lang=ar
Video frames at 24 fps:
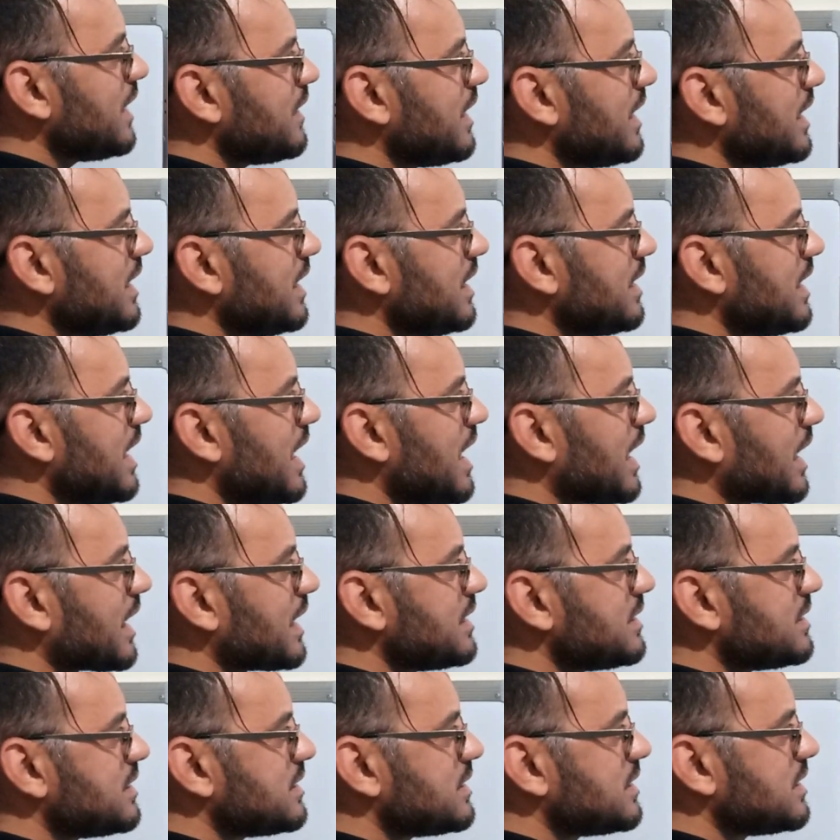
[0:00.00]
لدي
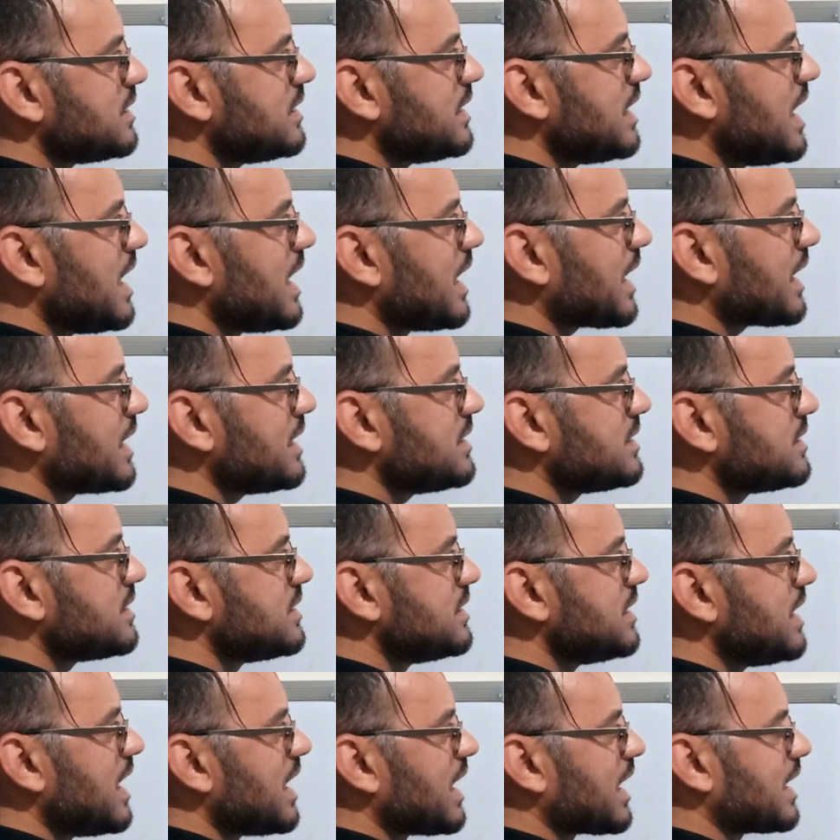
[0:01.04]
ناقص ناقص
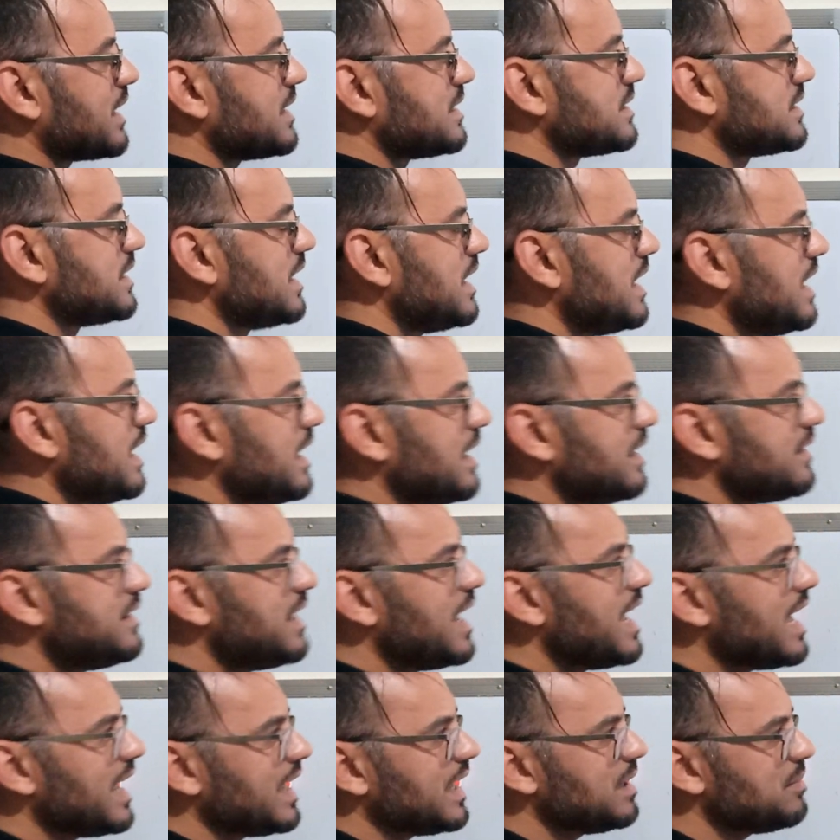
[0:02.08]
ناقص
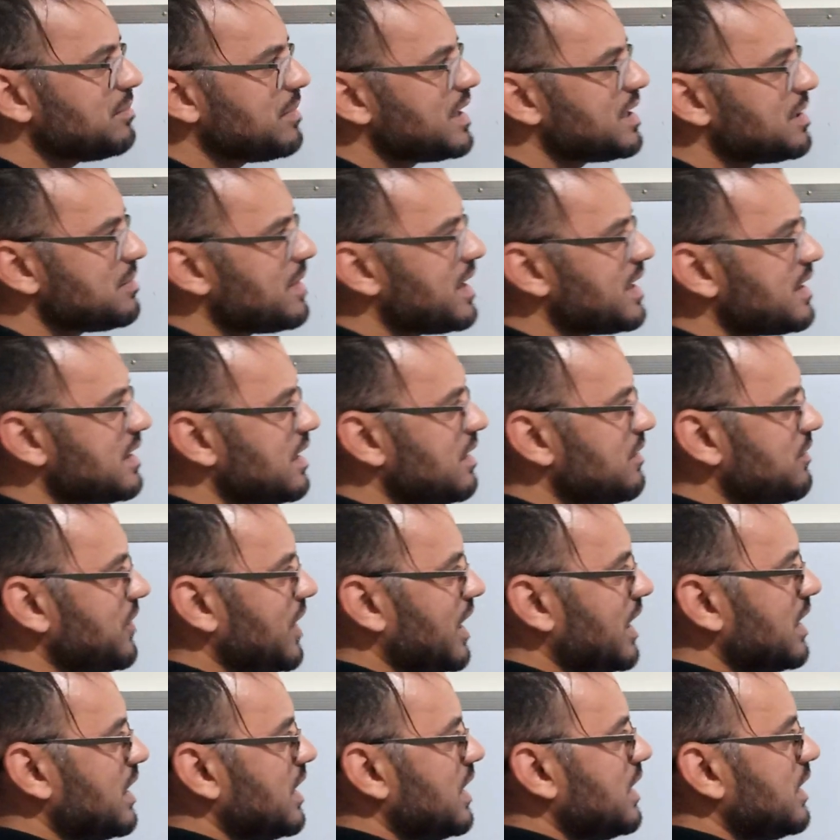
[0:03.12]
دائما ماذا
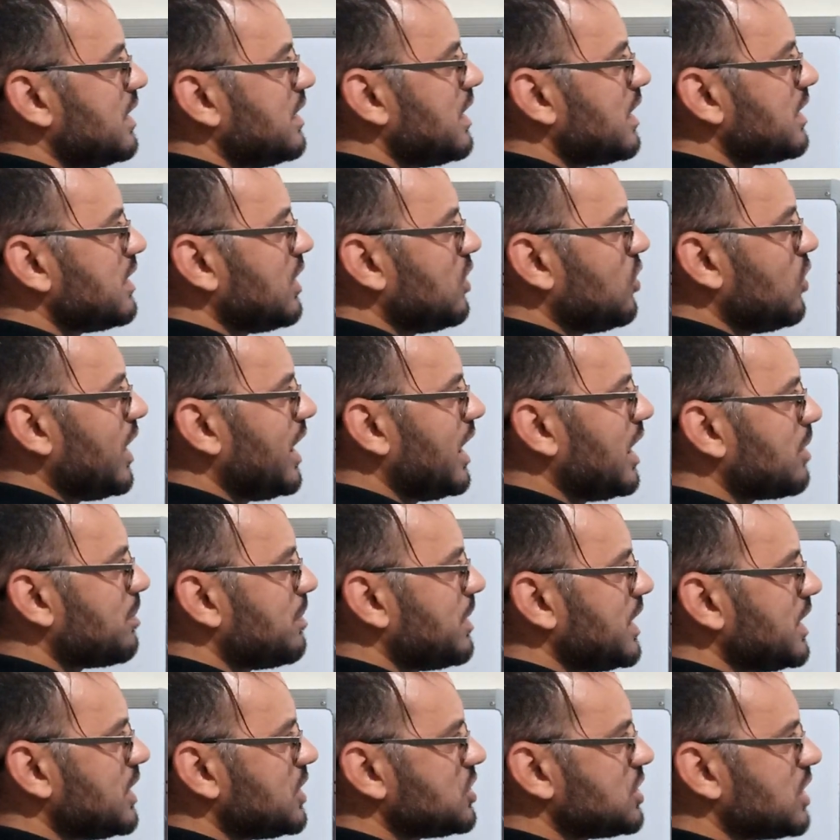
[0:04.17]
نفعل نضع حرب
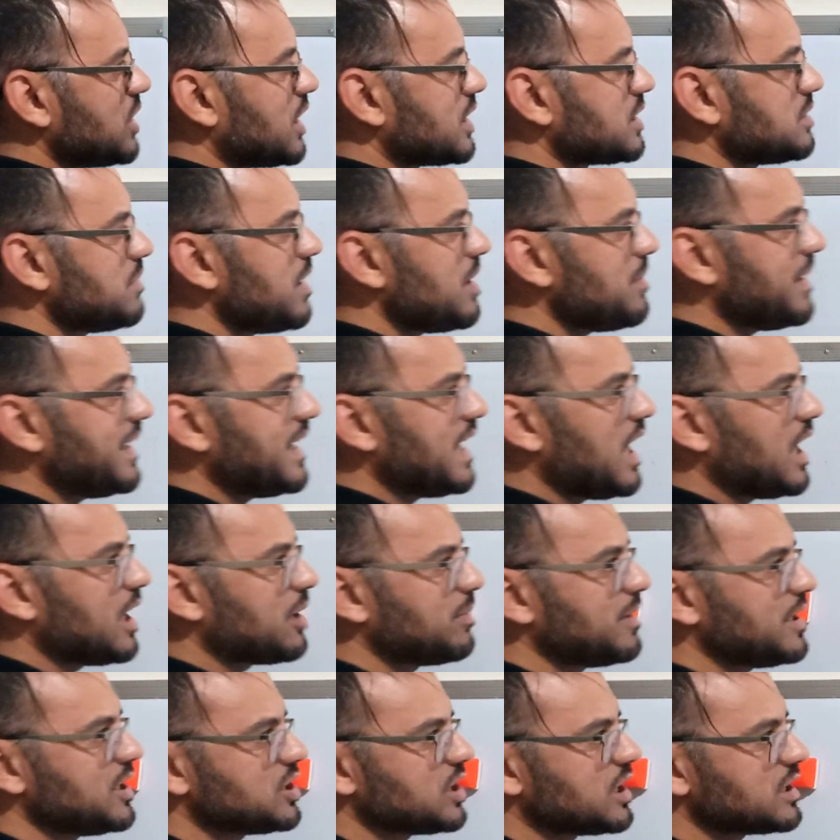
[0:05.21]
الاشارات ما معنى حرب
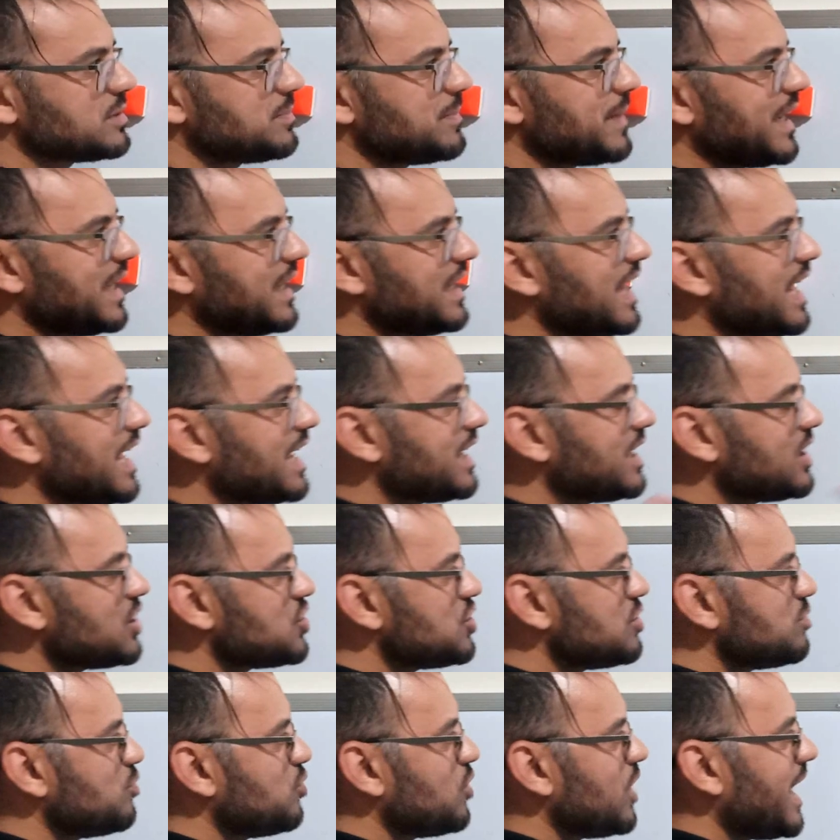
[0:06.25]
الاشارات معناه
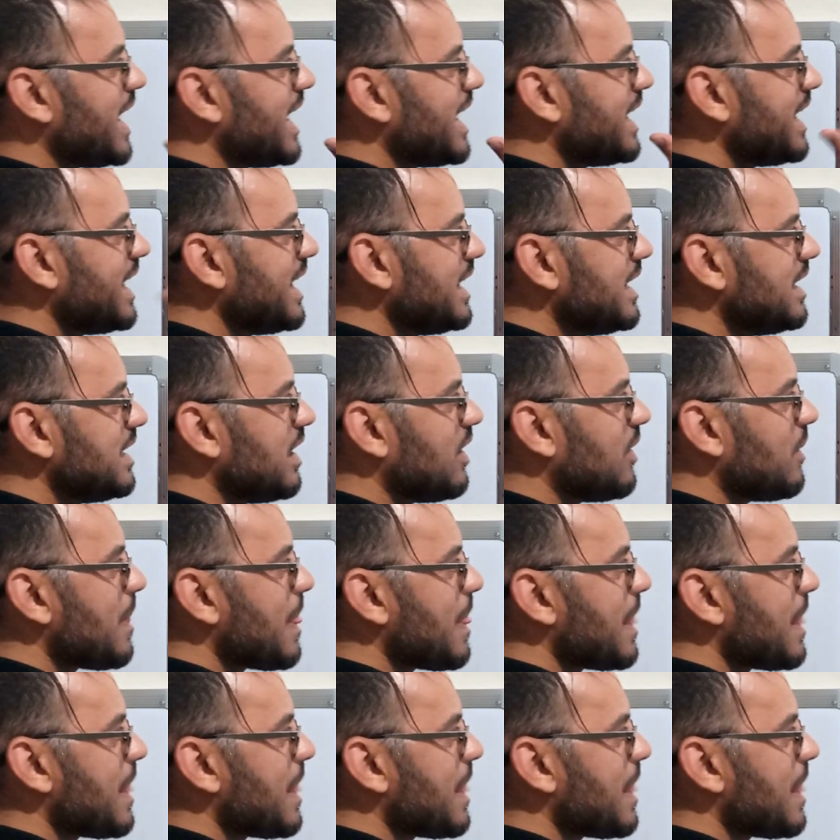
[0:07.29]
يجب علي